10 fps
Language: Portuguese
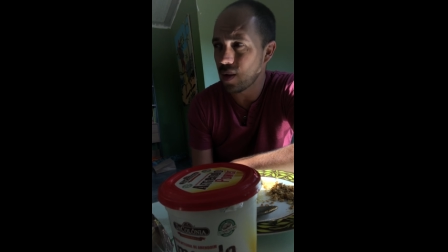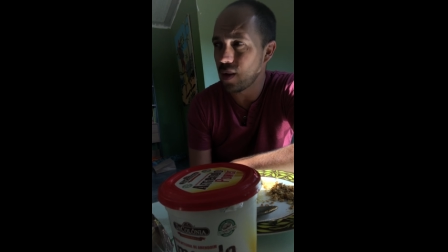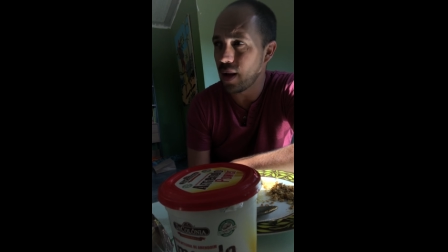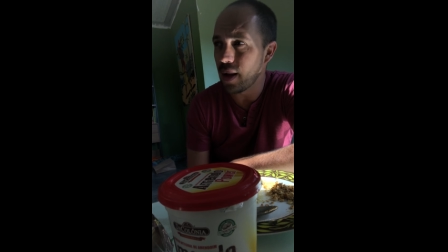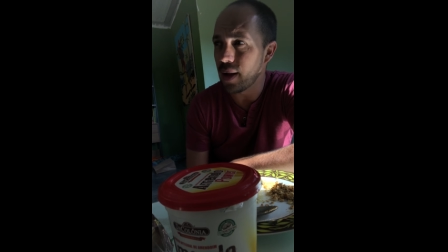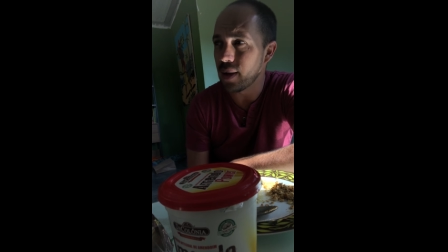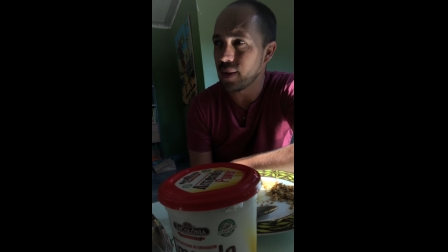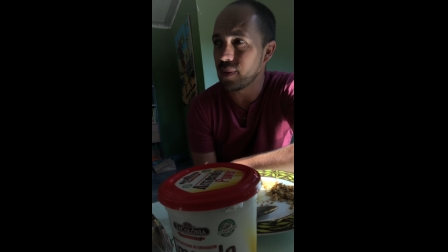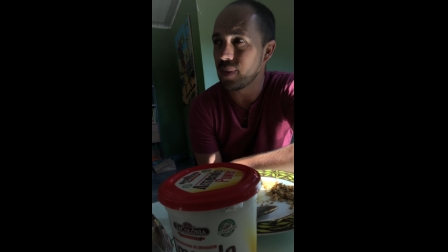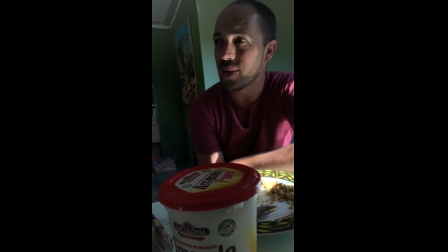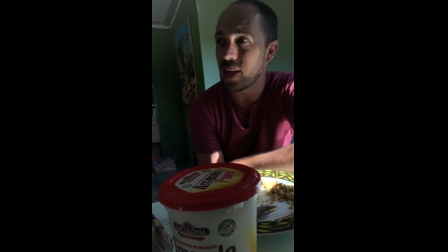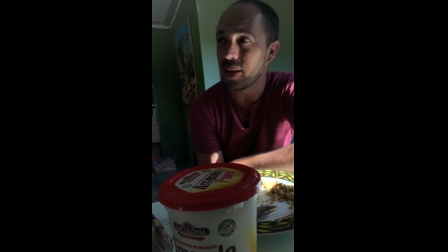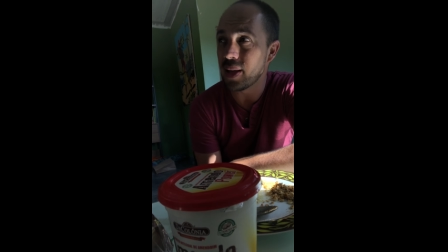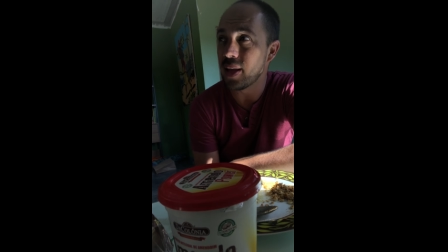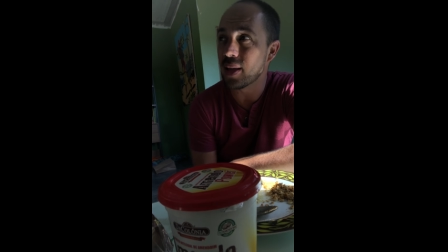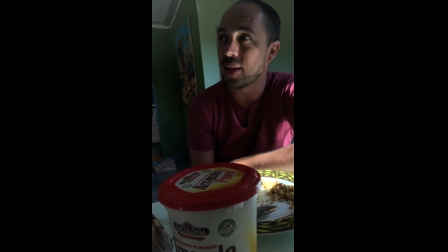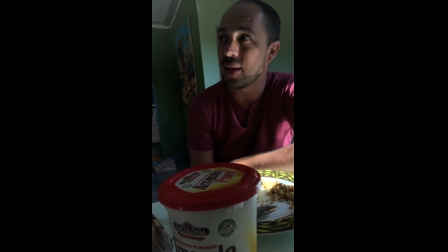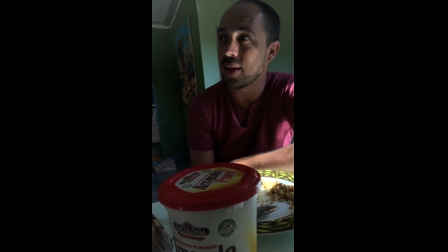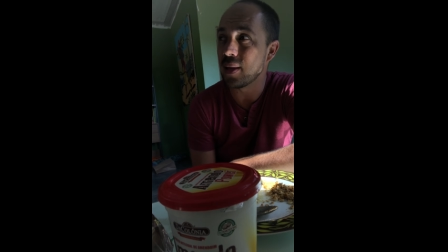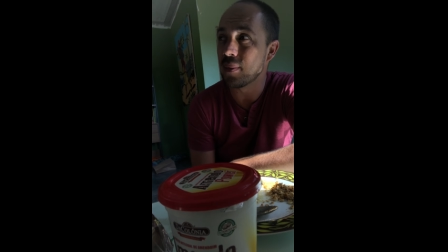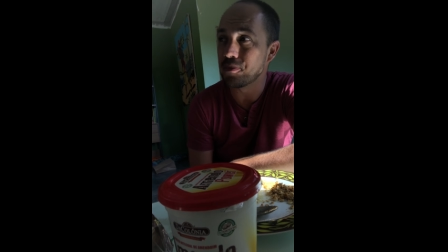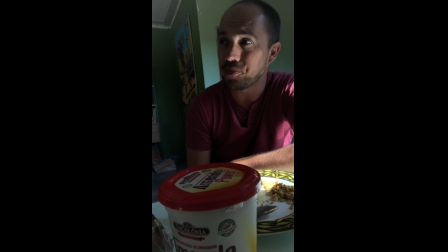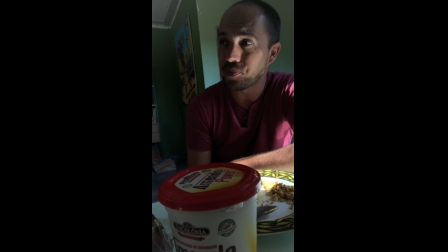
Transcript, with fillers: é, entender que